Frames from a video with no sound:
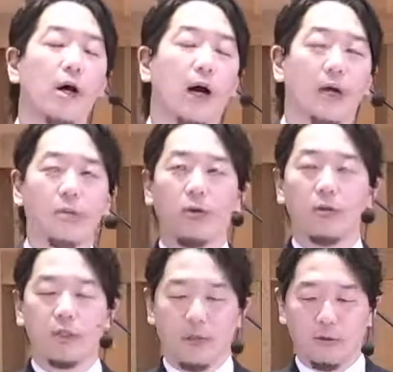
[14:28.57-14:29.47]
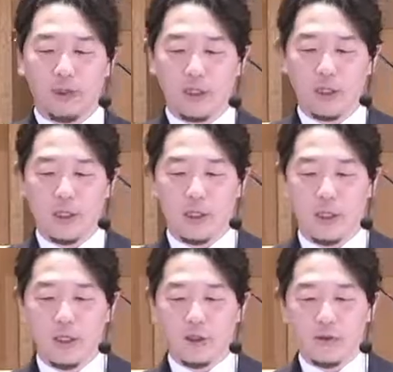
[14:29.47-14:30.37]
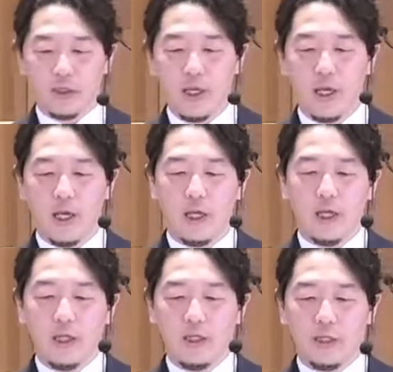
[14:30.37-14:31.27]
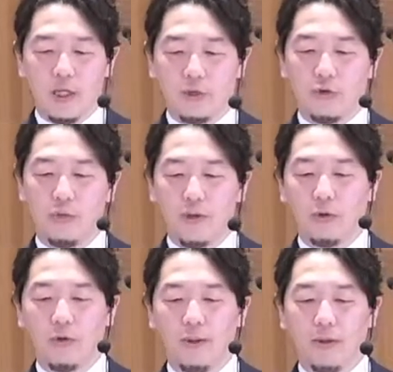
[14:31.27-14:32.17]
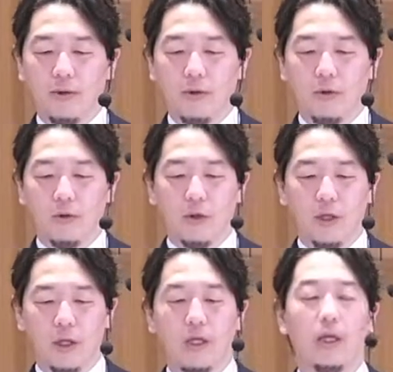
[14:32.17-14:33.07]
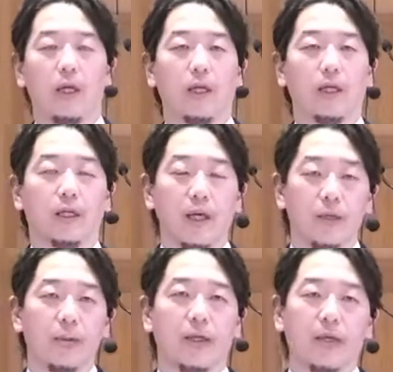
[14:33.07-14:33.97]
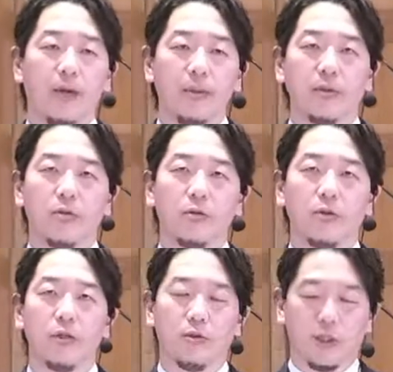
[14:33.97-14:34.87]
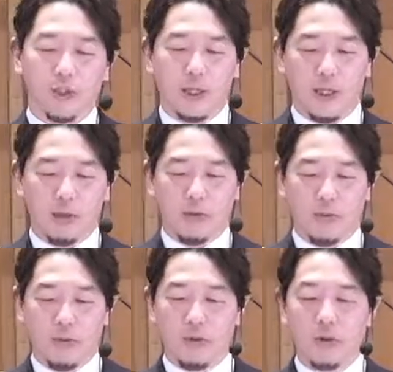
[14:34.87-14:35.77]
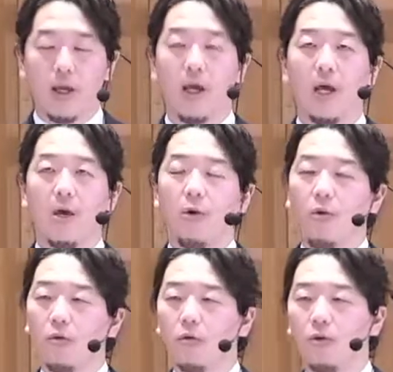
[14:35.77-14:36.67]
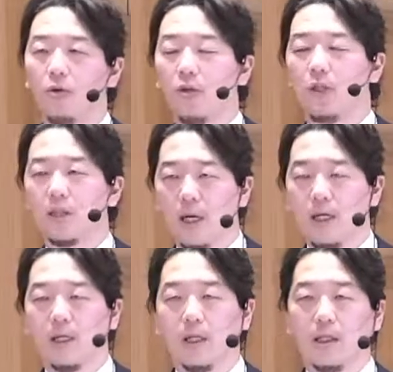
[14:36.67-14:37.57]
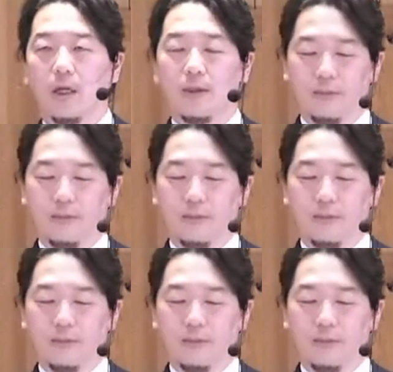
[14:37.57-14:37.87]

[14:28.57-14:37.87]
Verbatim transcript: 歩みをスタートしそして聖書の御言葉と、えー、来たるべき神の国の力と思って多くの人に仕えていった